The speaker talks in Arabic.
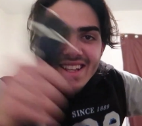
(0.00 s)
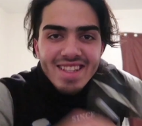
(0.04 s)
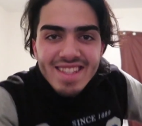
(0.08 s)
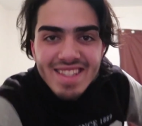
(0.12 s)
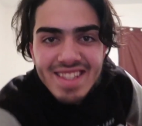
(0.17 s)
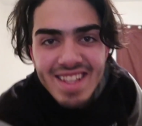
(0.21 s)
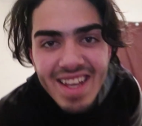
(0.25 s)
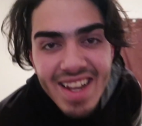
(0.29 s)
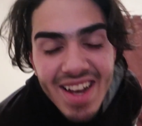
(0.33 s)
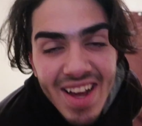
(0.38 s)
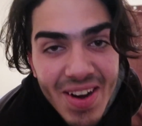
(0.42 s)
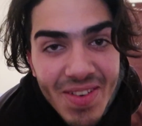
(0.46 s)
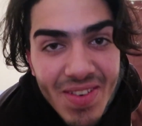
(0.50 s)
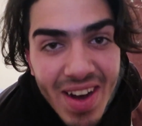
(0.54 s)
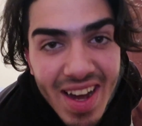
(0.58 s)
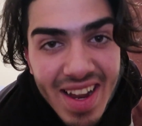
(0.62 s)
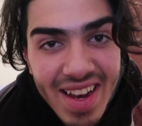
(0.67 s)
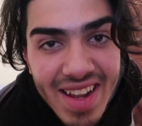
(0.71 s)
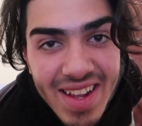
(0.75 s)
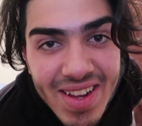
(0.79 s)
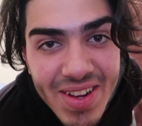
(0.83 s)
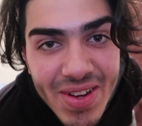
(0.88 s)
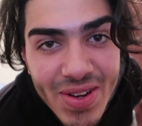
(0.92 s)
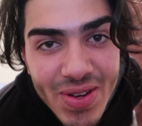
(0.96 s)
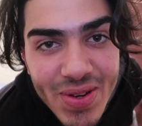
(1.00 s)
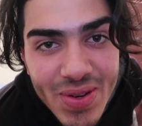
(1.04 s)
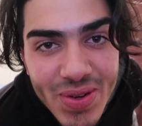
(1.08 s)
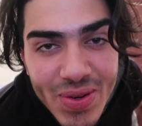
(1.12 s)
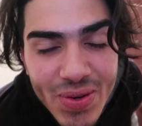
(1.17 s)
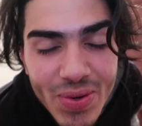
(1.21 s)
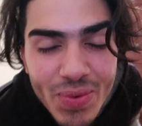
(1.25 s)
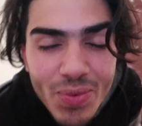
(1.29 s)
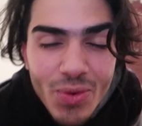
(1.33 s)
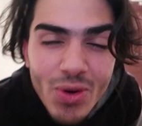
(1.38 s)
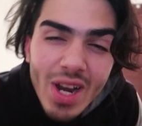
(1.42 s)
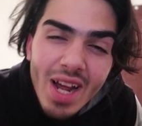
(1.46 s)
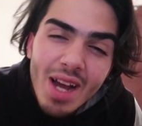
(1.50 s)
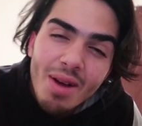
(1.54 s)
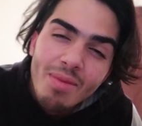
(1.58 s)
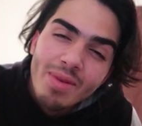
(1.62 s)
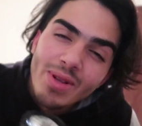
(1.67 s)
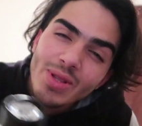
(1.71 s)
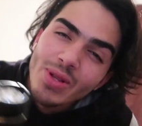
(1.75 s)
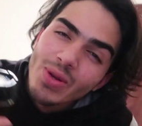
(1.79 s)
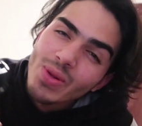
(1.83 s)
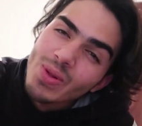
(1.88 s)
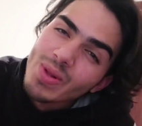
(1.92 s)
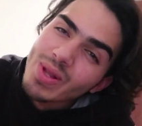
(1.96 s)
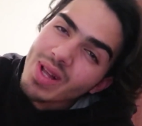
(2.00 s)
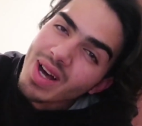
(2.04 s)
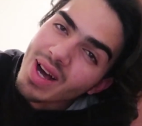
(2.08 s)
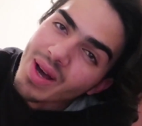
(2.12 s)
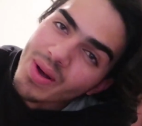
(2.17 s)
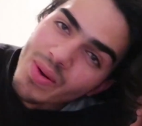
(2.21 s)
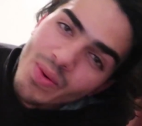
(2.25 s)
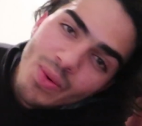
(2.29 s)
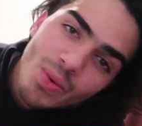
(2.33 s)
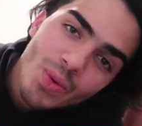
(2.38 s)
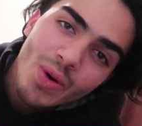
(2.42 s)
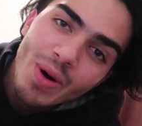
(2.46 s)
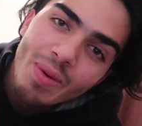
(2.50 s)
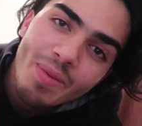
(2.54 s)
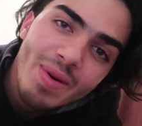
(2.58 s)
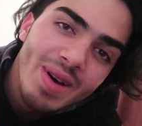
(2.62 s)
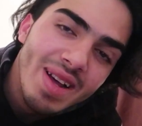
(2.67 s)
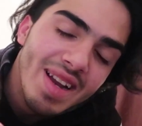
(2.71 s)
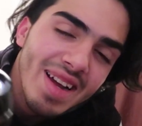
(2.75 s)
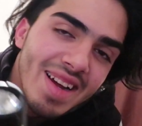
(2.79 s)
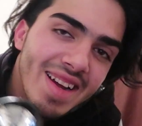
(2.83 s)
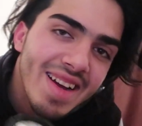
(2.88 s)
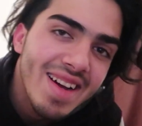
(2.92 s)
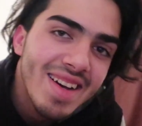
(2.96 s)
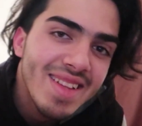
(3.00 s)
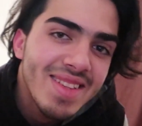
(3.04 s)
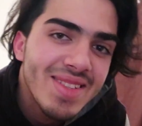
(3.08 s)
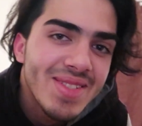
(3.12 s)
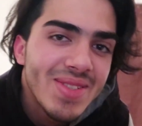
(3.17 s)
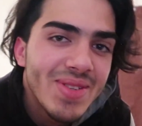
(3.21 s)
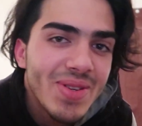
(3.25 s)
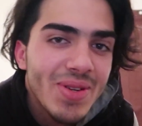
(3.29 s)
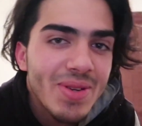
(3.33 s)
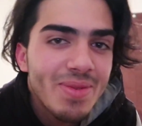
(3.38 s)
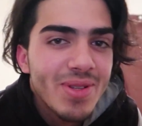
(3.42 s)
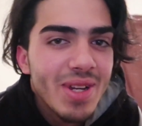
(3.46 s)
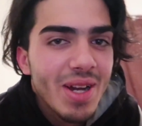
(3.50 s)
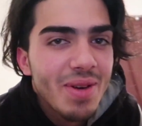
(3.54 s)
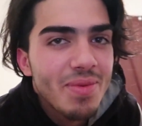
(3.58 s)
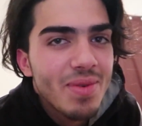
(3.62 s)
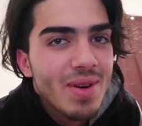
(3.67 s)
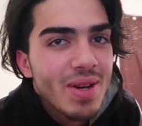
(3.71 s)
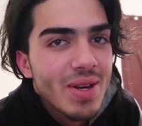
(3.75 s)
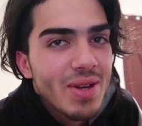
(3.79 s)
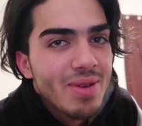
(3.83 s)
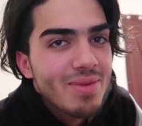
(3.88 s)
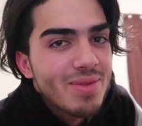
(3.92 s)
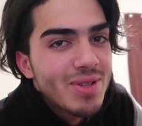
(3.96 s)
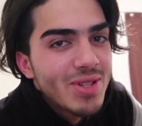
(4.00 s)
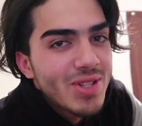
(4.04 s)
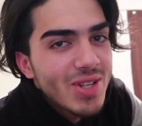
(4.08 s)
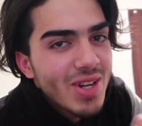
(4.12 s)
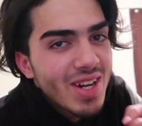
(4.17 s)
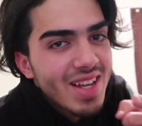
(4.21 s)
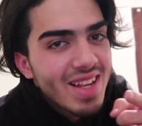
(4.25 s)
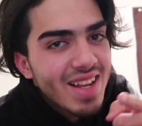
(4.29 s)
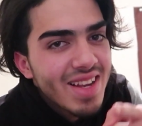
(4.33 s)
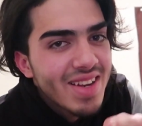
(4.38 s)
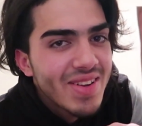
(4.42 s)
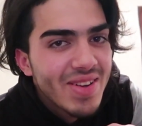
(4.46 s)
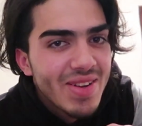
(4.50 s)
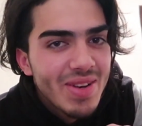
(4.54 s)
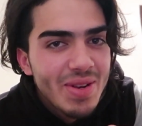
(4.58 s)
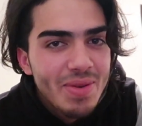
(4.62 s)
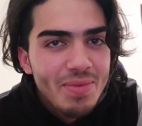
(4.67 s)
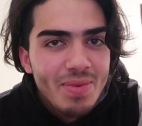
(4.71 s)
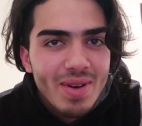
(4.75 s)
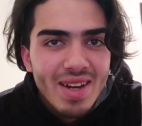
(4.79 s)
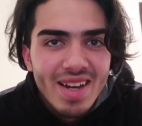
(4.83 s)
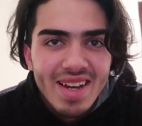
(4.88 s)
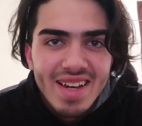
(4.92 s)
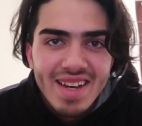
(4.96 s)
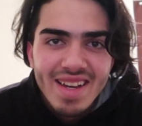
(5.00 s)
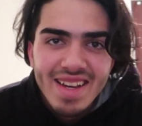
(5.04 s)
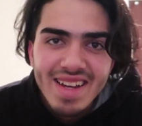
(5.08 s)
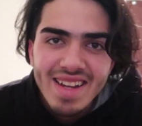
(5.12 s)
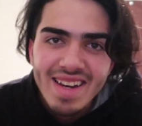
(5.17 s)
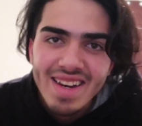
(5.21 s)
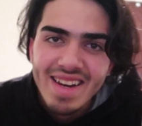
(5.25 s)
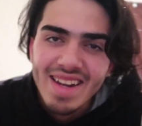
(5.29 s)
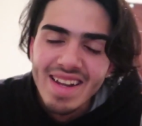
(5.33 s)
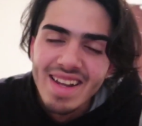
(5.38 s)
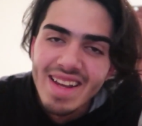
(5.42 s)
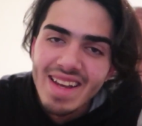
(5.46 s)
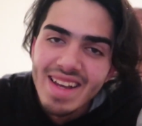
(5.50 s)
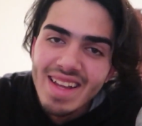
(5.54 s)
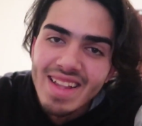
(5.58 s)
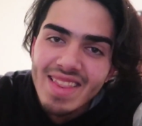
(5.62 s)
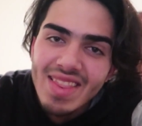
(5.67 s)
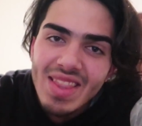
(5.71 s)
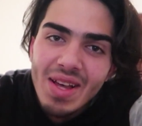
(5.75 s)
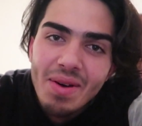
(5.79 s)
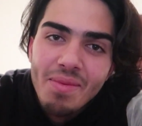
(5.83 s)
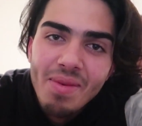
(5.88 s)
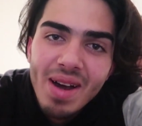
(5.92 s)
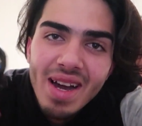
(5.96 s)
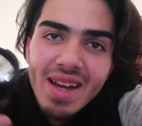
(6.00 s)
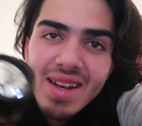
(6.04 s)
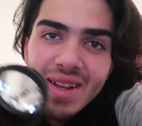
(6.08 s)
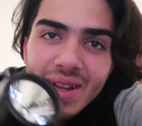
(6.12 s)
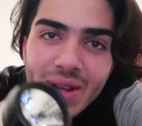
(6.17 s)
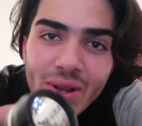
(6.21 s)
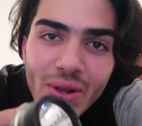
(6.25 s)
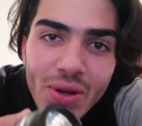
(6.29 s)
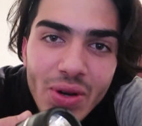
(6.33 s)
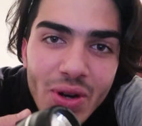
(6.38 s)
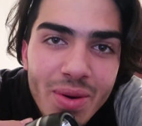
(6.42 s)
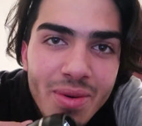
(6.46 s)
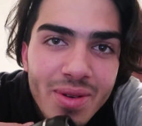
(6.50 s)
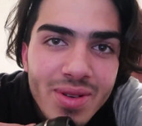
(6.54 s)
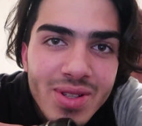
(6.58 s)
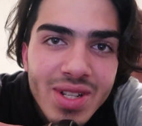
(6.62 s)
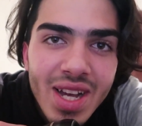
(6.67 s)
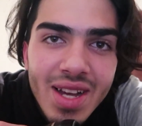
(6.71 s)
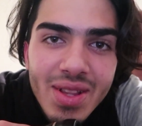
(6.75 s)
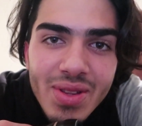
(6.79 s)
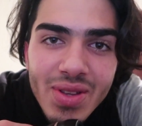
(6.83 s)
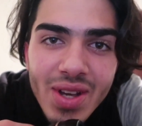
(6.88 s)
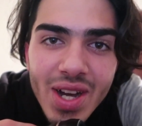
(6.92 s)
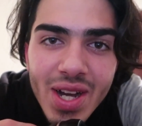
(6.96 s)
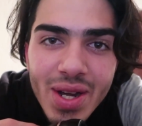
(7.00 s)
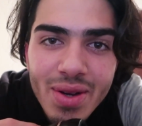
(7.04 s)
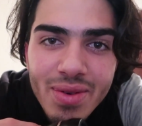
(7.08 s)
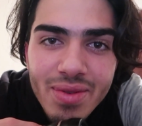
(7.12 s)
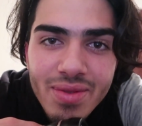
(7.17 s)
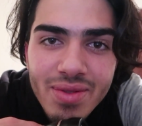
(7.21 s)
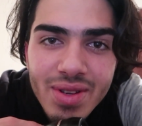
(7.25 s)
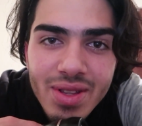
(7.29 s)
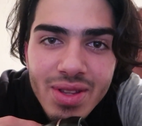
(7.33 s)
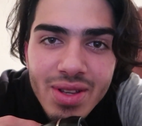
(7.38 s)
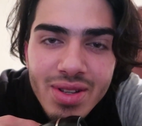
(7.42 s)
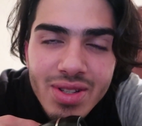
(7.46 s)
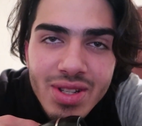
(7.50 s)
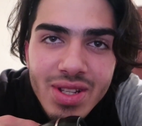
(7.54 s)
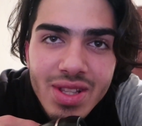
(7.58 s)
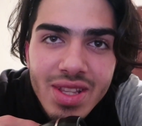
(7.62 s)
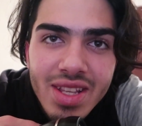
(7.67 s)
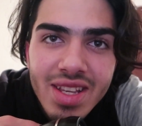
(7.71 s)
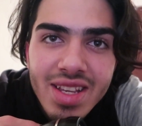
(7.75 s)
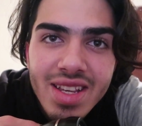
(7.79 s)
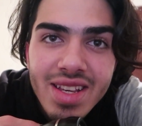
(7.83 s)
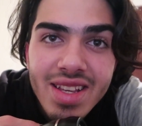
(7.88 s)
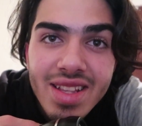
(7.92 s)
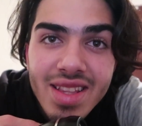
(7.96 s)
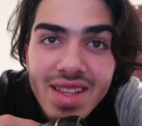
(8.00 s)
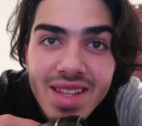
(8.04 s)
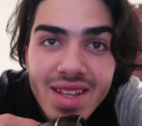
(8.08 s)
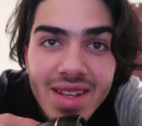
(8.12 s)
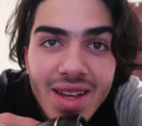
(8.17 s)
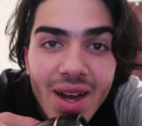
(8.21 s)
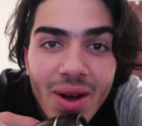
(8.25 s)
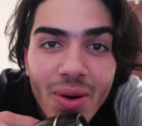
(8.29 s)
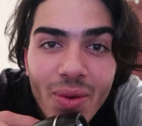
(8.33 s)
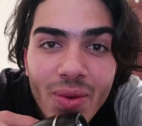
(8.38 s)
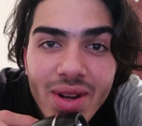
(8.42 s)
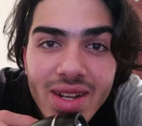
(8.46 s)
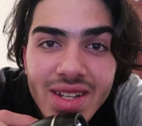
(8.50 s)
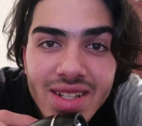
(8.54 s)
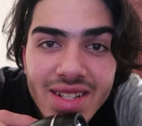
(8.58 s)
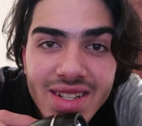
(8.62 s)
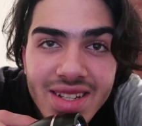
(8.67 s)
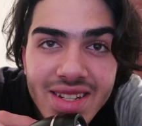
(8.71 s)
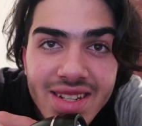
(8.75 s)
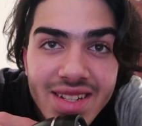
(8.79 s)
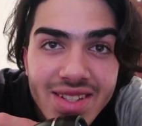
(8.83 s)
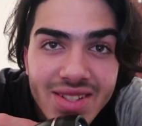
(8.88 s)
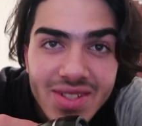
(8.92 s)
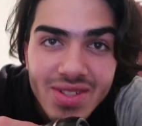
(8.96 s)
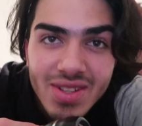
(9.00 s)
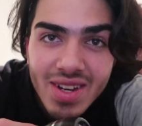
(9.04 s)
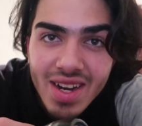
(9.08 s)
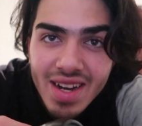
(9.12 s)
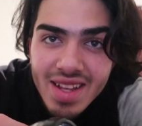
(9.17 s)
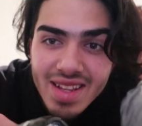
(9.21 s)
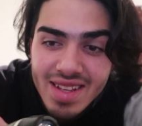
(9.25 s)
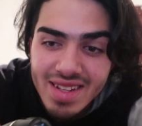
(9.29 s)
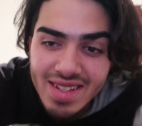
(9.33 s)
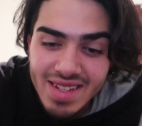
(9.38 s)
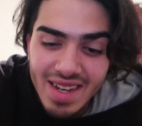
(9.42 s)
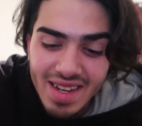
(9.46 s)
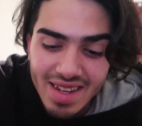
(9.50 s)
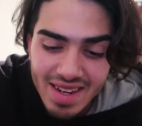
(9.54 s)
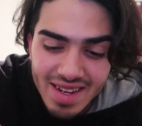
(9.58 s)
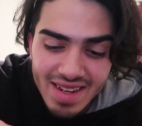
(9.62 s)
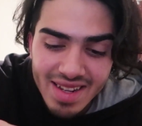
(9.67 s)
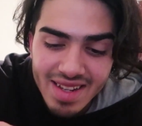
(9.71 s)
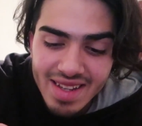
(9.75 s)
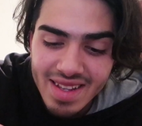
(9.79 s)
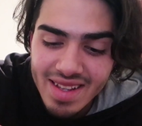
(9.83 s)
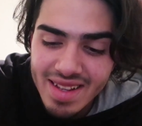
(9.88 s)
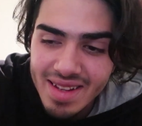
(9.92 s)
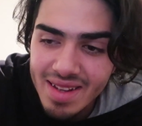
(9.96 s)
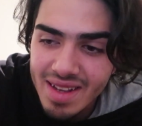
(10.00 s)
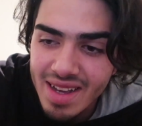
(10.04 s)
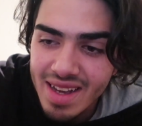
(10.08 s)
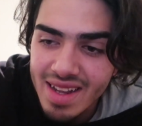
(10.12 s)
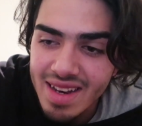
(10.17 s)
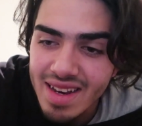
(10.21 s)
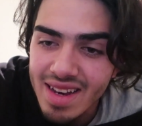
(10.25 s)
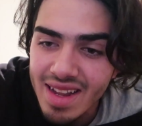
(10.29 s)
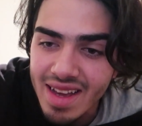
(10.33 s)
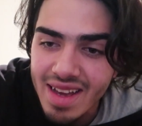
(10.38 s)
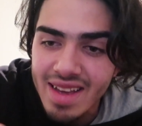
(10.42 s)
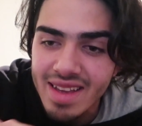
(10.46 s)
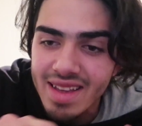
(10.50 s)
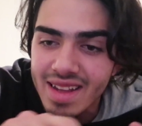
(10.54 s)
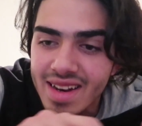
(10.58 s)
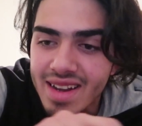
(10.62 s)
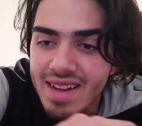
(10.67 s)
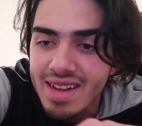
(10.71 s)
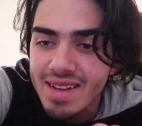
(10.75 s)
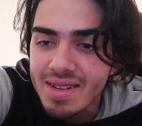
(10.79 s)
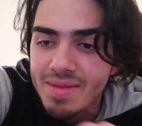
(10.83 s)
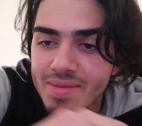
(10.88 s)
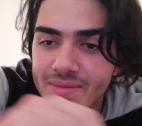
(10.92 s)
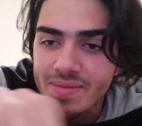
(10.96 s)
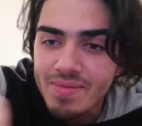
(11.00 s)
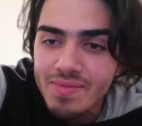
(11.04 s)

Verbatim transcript: السلام عليكم ورحمة الله وبركاته شلونكم شخباركم ان شاء الله كله بخير طبعا اليوم رجعت وياكم بفيديو جديد اول شي شنو هذا شعري خل غيره